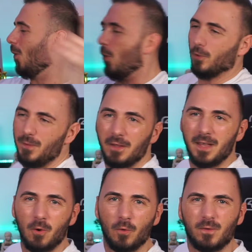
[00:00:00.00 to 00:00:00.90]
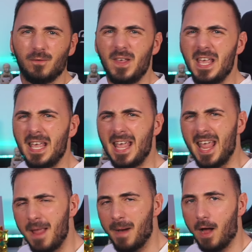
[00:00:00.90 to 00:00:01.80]
Und wir sehen uns wie
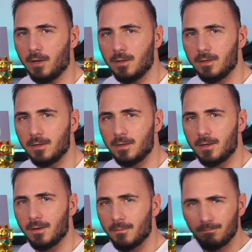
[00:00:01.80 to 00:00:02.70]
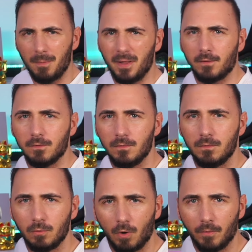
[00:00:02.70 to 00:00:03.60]
immer beim
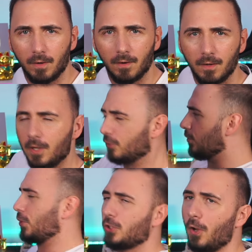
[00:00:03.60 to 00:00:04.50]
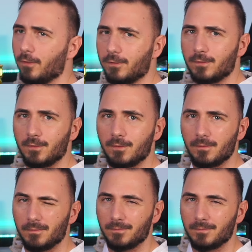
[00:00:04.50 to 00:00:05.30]
nächsten Tutorial. Tschüss.